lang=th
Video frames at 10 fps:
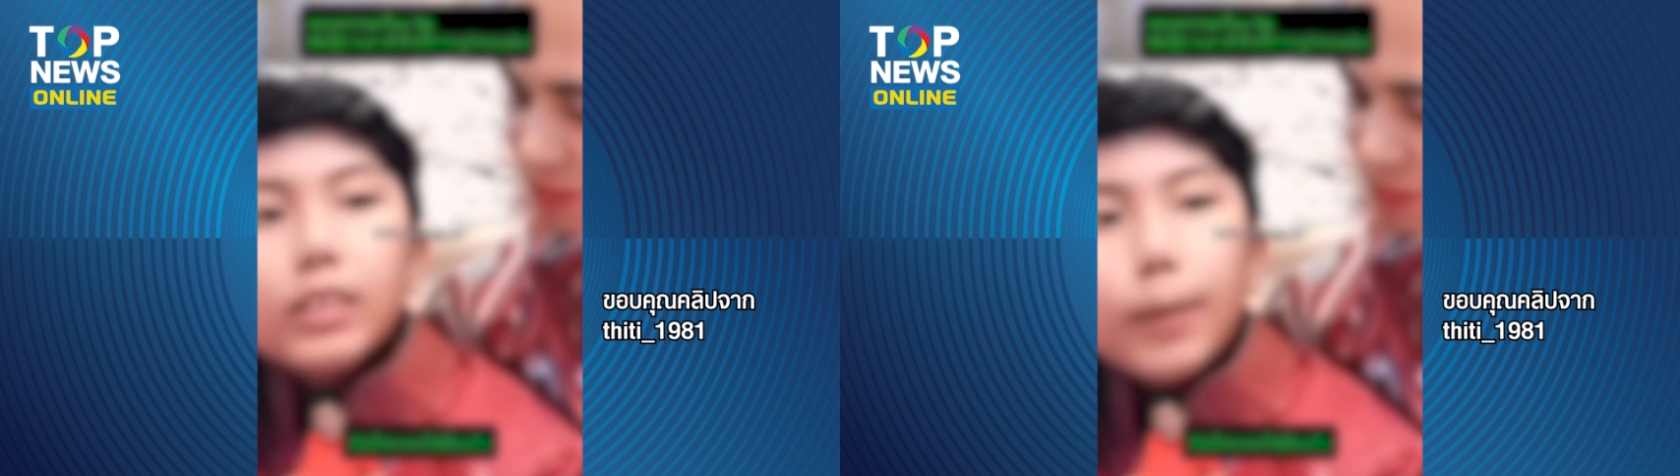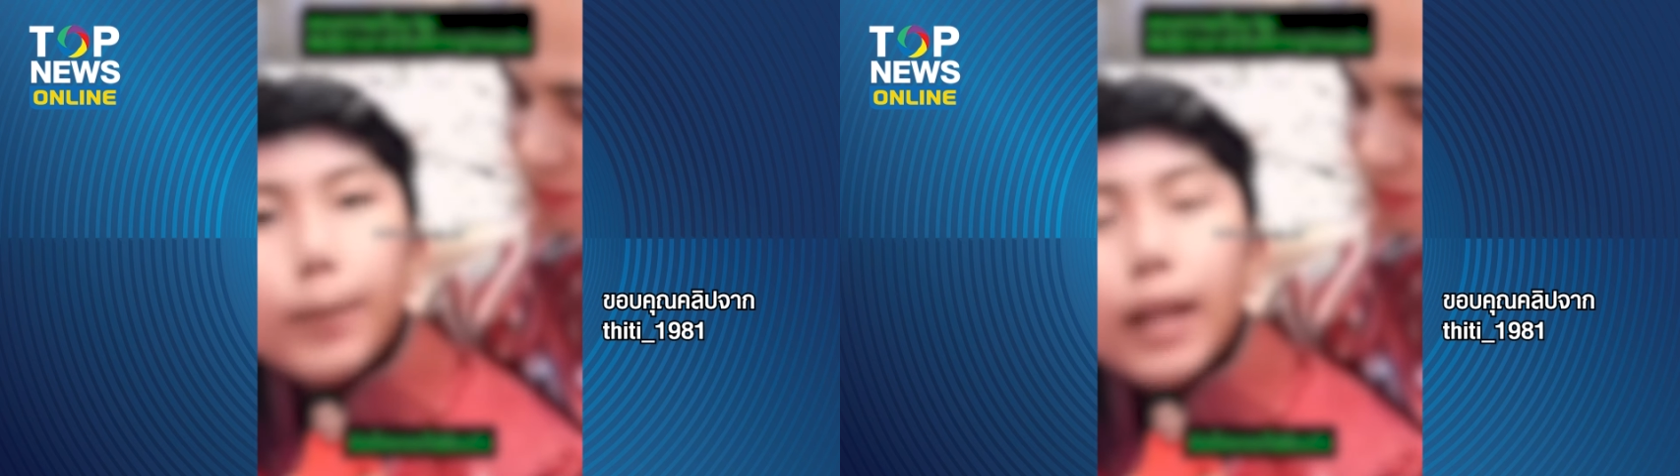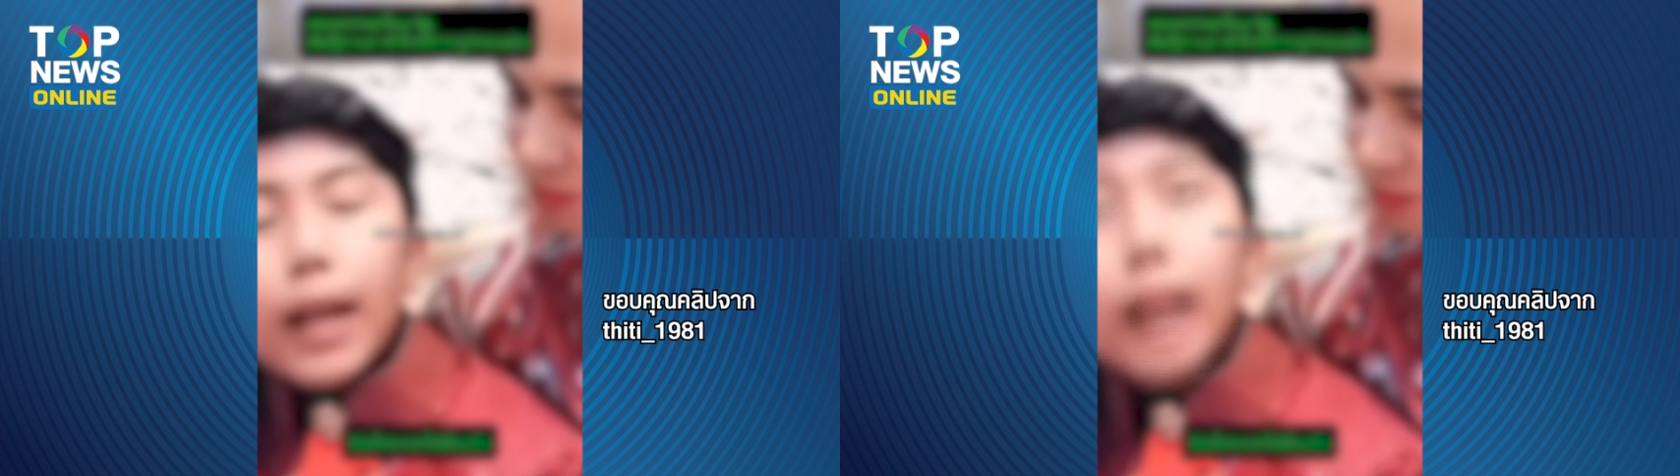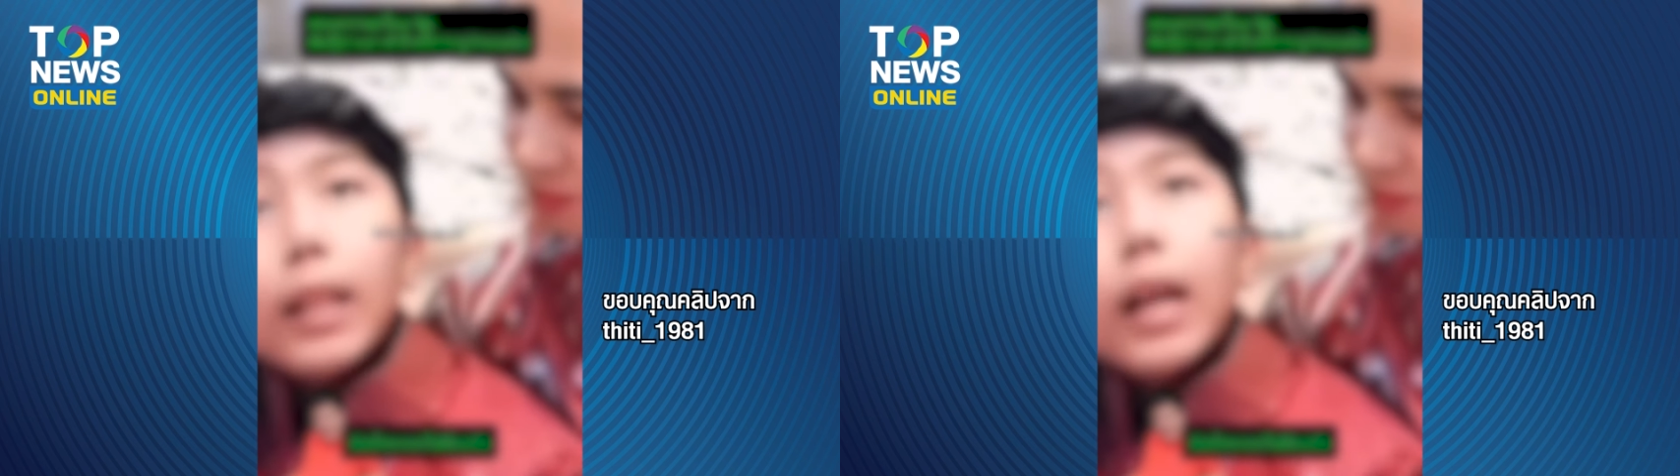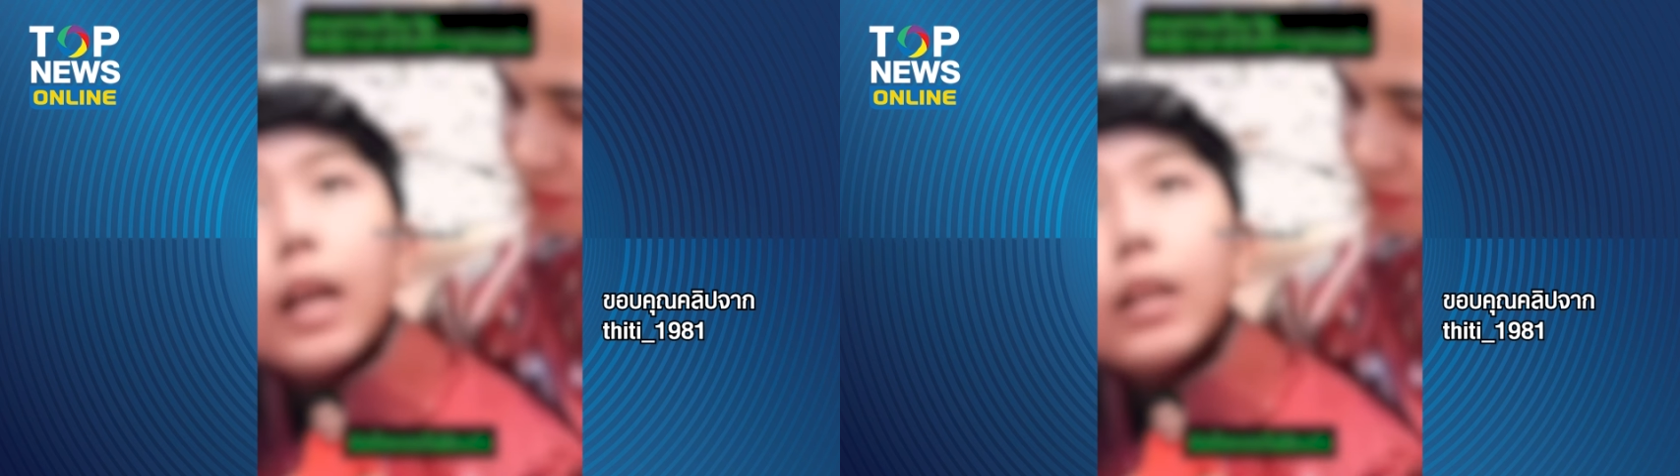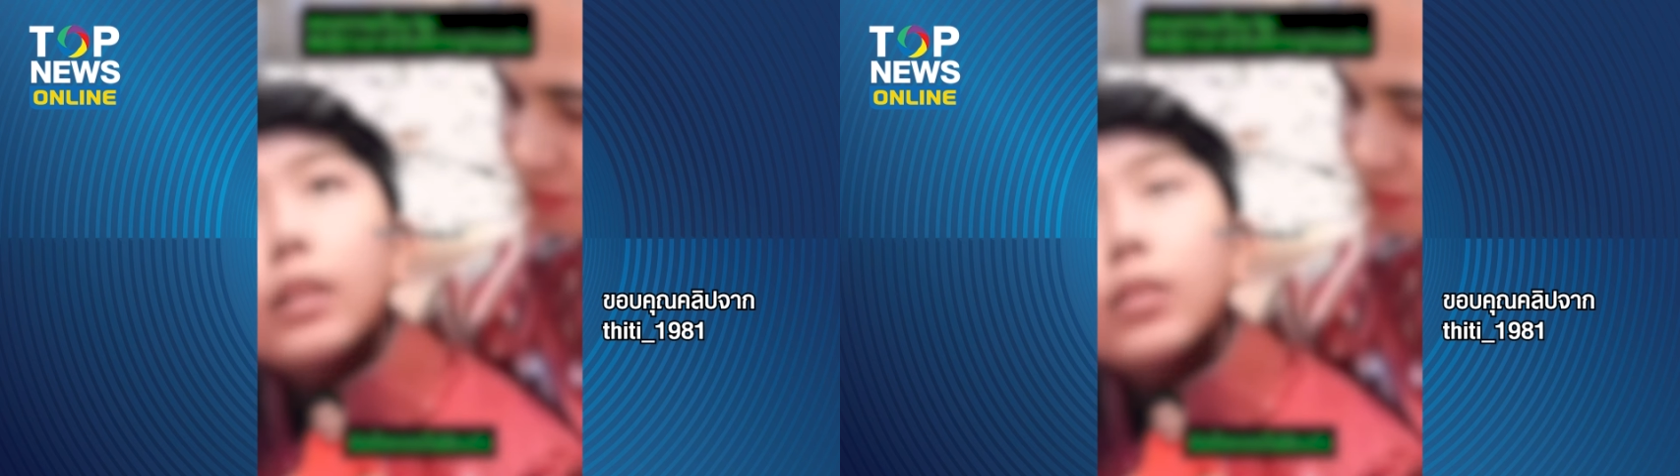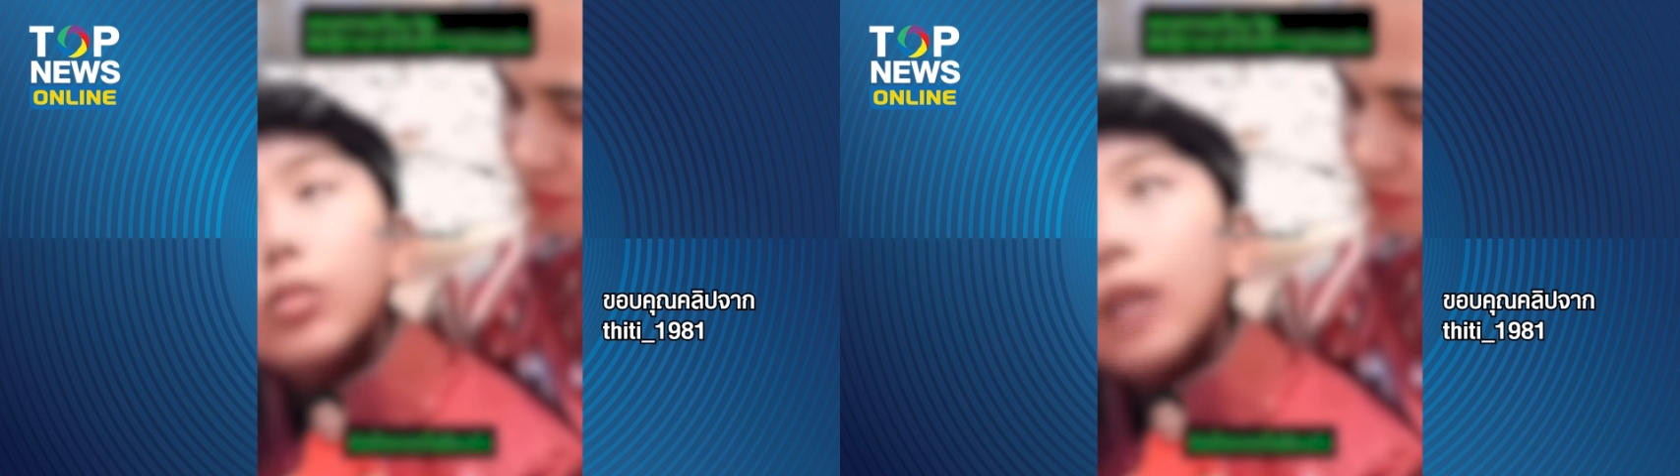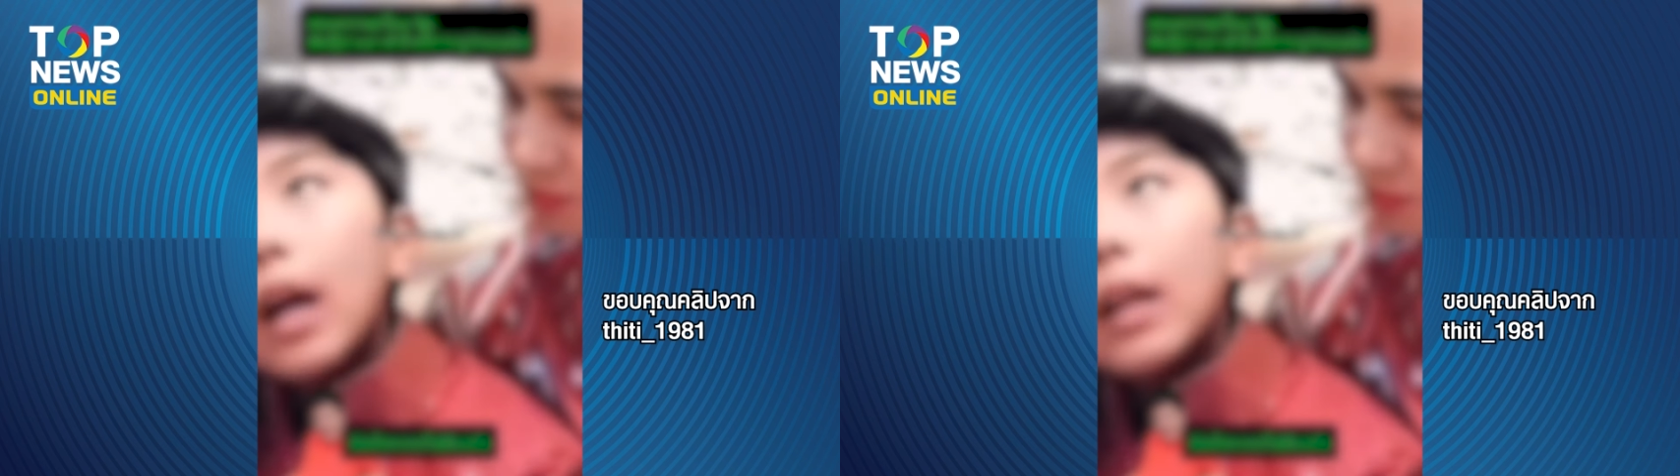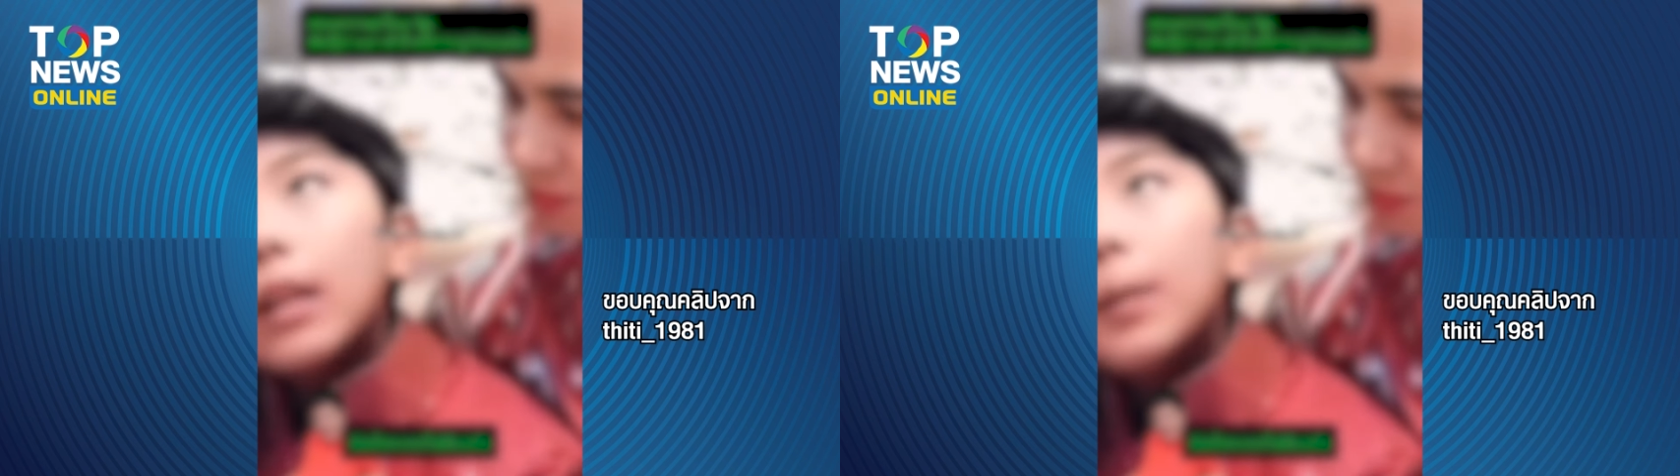สามารถหาได้ค้นหาได้